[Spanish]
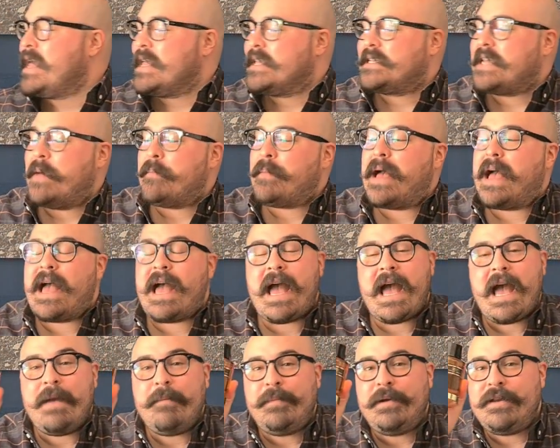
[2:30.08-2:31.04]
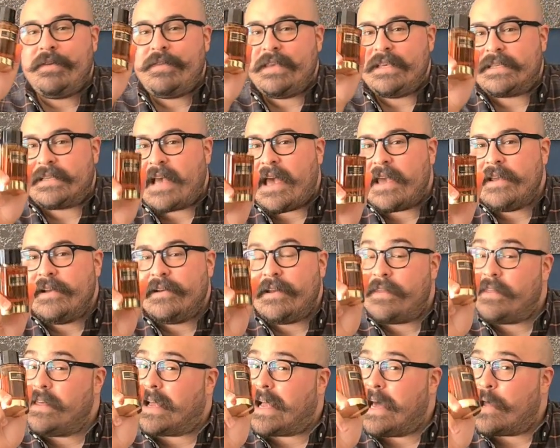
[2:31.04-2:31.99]
se llama Amber
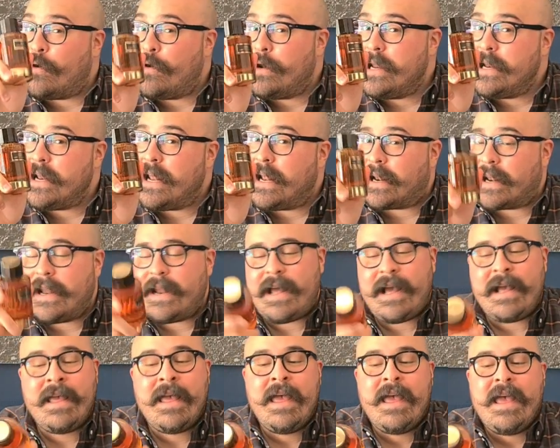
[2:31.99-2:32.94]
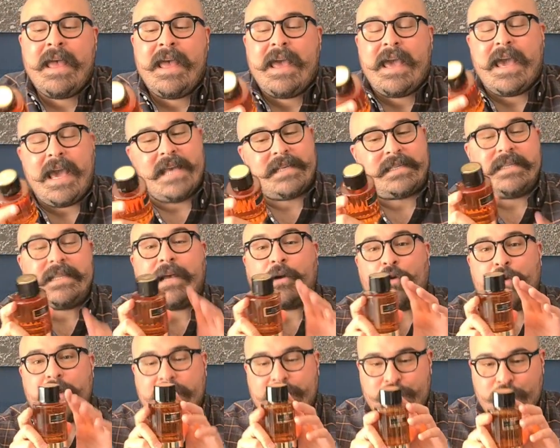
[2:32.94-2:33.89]
Desire de Carolina Herrera. Esta es la
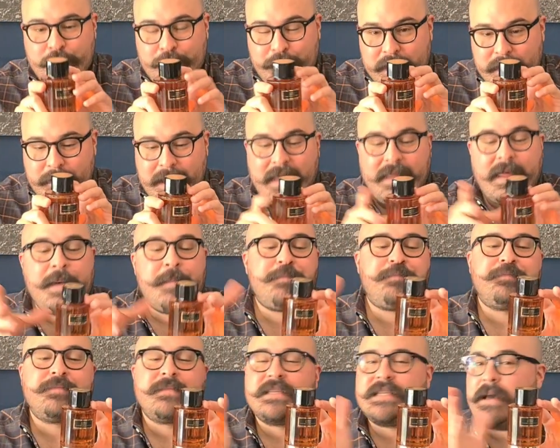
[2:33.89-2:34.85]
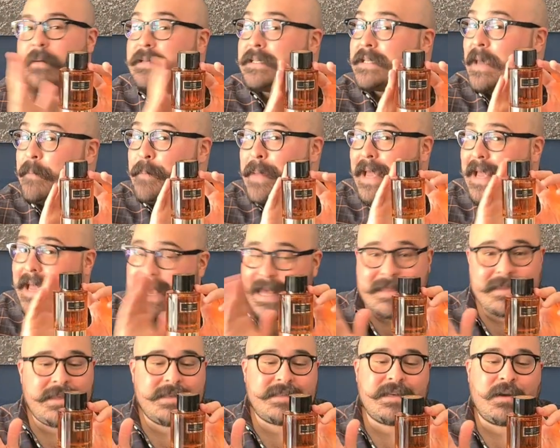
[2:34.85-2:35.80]
colección privada, sabes que me
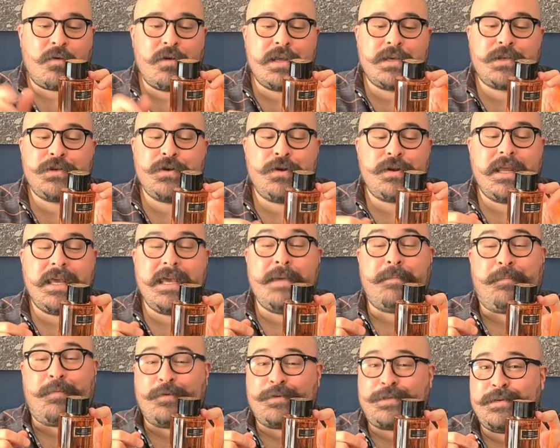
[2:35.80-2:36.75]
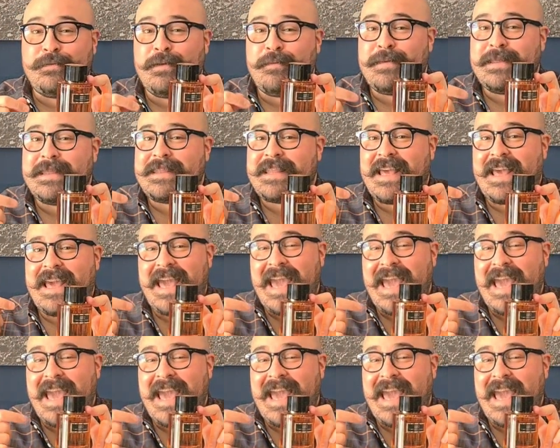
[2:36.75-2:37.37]
encanta esta colección y posiblemente